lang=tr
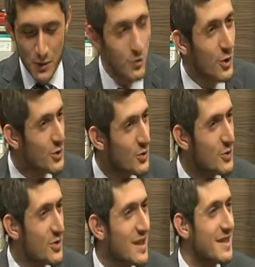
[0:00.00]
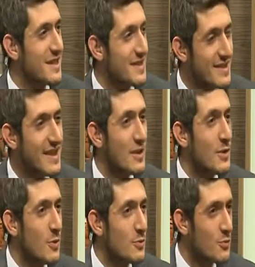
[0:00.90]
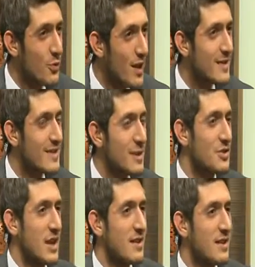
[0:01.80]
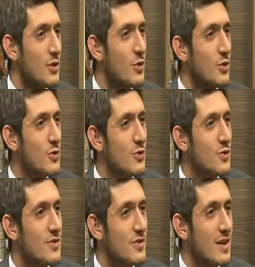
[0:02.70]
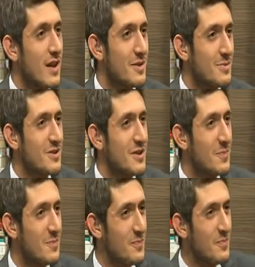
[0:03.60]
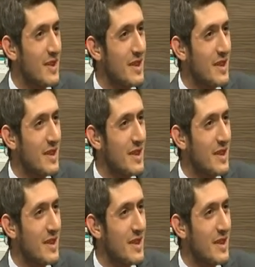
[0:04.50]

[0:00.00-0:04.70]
bu boşluğu da sizler bu muazzam şenlikle doldurduğunuz için Şenlikle biliyorsunuz bir